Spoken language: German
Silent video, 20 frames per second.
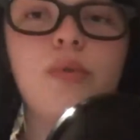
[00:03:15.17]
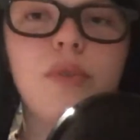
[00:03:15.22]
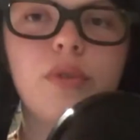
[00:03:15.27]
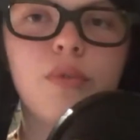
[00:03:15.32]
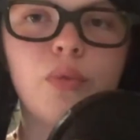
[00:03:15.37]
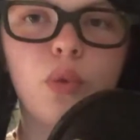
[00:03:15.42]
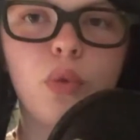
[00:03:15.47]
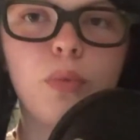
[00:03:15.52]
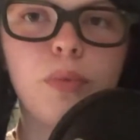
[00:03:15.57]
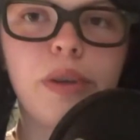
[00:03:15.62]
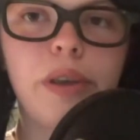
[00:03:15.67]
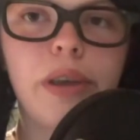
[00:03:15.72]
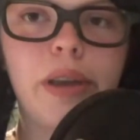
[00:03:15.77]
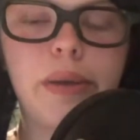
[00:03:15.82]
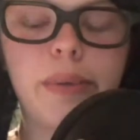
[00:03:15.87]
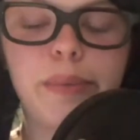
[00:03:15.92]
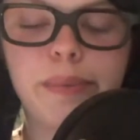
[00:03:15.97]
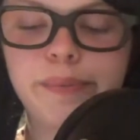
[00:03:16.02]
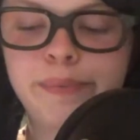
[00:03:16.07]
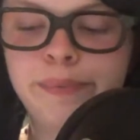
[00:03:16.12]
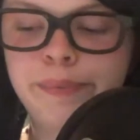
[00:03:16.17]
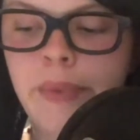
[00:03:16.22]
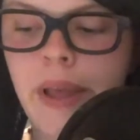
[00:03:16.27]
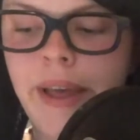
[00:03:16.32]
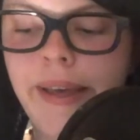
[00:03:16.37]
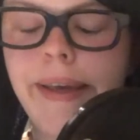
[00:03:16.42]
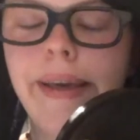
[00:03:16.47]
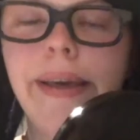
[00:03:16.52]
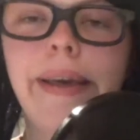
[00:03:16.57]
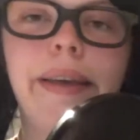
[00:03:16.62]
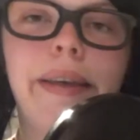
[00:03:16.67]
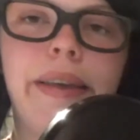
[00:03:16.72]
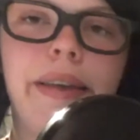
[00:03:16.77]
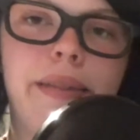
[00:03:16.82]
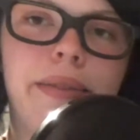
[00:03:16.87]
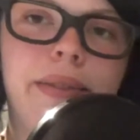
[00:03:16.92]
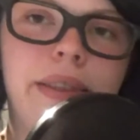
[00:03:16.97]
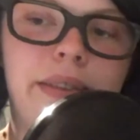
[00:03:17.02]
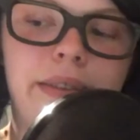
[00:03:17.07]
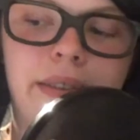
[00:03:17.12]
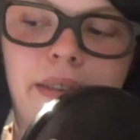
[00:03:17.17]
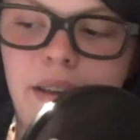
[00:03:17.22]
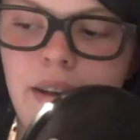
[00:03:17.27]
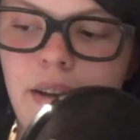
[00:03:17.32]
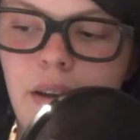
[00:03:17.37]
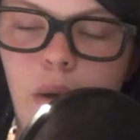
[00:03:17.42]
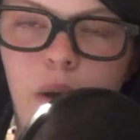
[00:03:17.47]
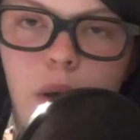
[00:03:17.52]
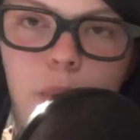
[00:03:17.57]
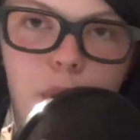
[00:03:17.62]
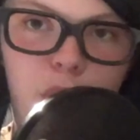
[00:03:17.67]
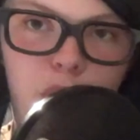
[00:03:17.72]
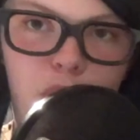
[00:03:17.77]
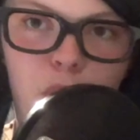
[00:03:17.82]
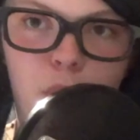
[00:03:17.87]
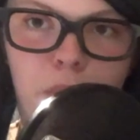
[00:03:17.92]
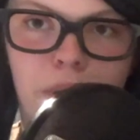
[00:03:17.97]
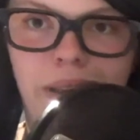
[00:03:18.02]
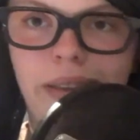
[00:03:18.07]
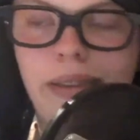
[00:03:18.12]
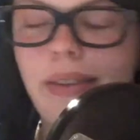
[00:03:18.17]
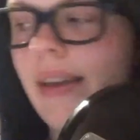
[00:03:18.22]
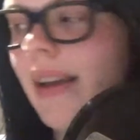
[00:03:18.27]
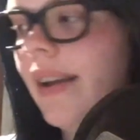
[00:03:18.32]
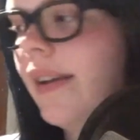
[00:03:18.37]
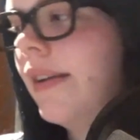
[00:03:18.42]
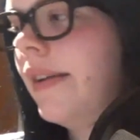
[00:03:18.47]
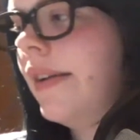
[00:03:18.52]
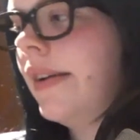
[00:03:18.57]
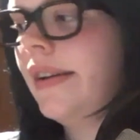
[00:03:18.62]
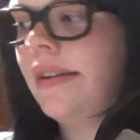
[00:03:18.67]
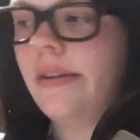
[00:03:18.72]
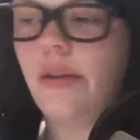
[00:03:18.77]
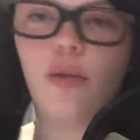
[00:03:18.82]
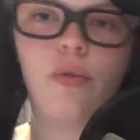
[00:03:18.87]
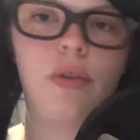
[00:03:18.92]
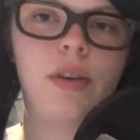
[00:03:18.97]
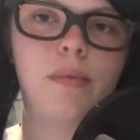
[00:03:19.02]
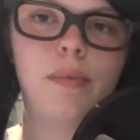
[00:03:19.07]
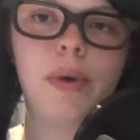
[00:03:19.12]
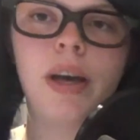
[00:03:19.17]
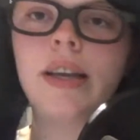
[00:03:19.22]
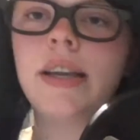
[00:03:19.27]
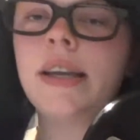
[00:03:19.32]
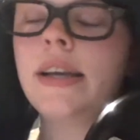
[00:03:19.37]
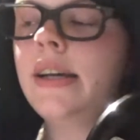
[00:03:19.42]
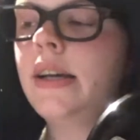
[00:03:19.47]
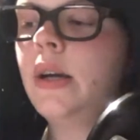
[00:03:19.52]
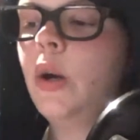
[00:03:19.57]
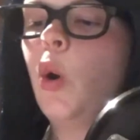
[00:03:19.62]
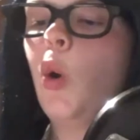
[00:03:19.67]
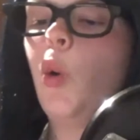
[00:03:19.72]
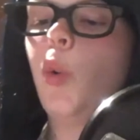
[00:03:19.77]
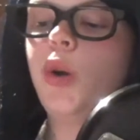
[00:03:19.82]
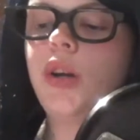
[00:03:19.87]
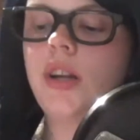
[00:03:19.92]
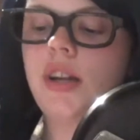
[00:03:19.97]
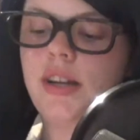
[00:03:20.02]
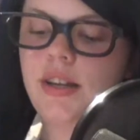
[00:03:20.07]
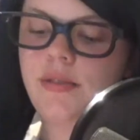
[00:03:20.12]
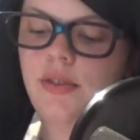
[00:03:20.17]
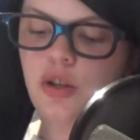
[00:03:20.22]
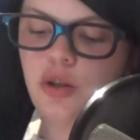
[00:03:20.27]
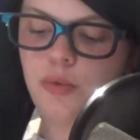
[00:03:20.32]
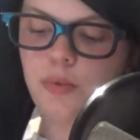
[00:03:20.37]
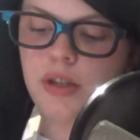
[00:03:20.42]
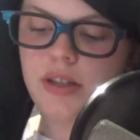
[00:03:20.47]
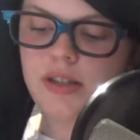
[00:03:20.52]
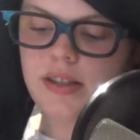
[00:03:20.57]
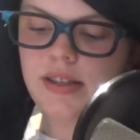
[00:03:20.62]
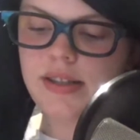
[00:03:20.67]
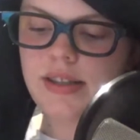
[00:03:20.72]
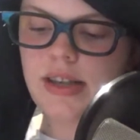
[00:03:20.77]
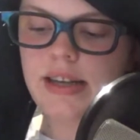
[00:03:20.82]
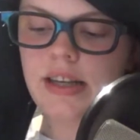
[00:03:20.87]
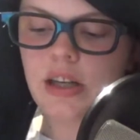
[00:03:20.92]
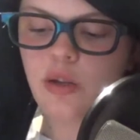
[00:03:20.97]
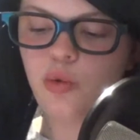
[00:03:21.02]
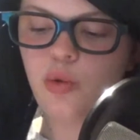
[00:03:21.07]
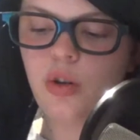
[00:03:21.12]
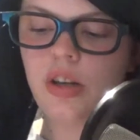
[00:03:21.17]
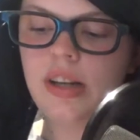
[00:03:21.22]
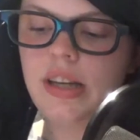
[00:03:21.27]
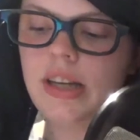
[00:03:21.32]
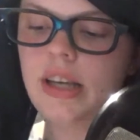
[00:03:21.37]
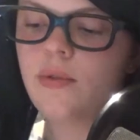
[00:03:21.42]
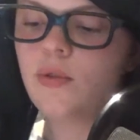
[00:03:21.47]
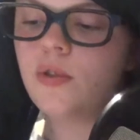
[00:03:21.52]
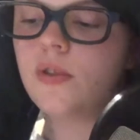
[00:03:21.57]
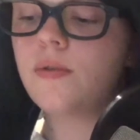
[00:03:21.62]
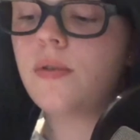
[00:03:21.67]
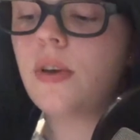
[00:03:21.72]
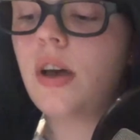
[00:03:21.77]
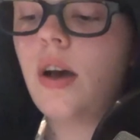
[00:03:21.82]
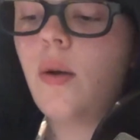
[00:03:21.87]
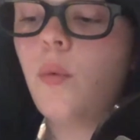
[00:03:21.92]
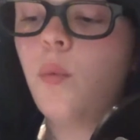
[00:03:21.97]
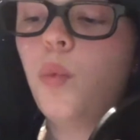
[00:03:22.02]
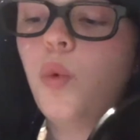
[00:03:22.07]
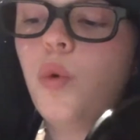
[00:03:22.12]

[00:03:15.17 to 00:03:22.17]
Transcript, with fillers: zu wissen, worum es geht. Ja, das kann auch ab und zu mal ich sein, die sowas macht. Und dann, ich weiß, ob ich das gezeigt hatte oder nicht, und zwar